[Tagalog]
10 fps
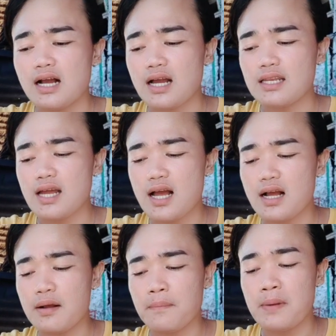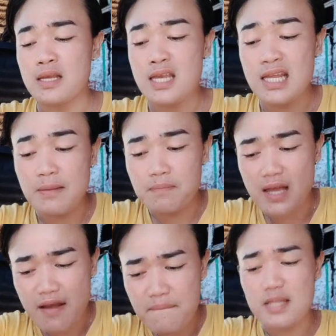ano ang paghihirap
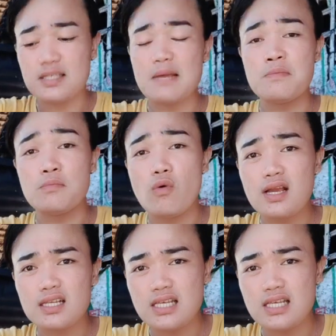namin sa aming buhay kasi